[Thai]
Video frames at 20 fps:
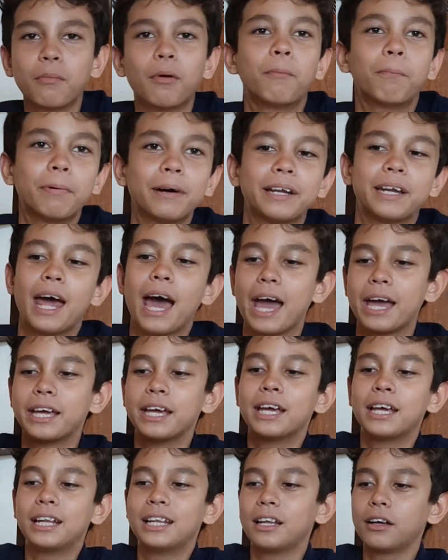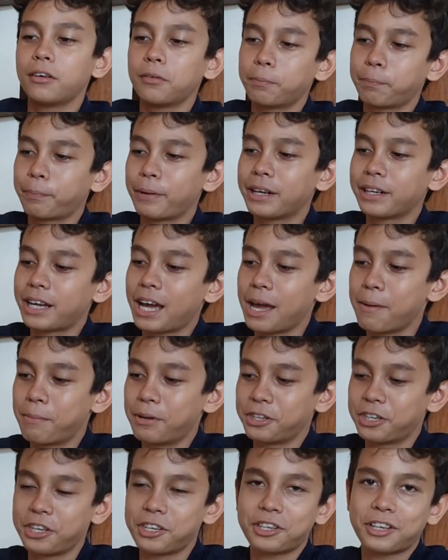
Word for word: ผมเปิดได้และกรรไกรมัน